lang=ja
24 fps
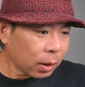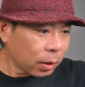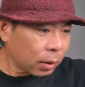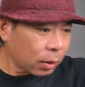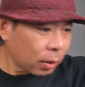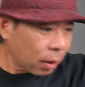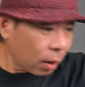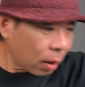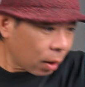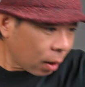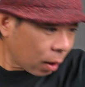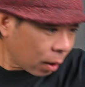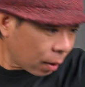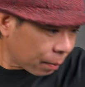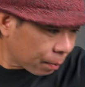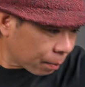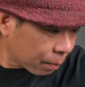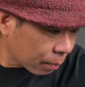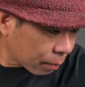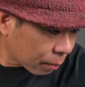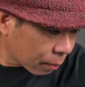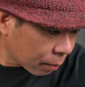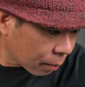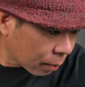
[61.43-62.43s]
で、
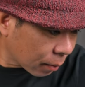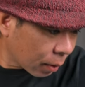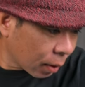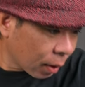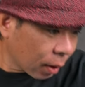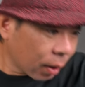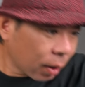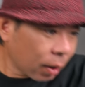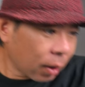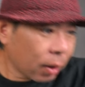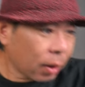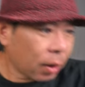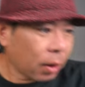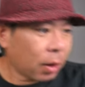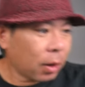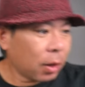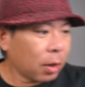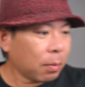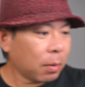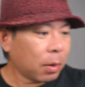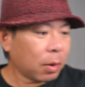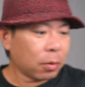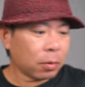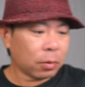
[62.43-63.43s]
え
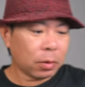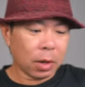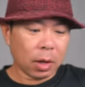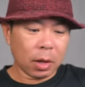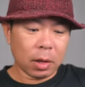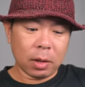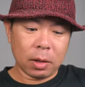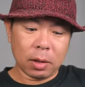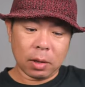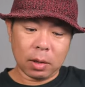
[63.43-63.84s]
今のね、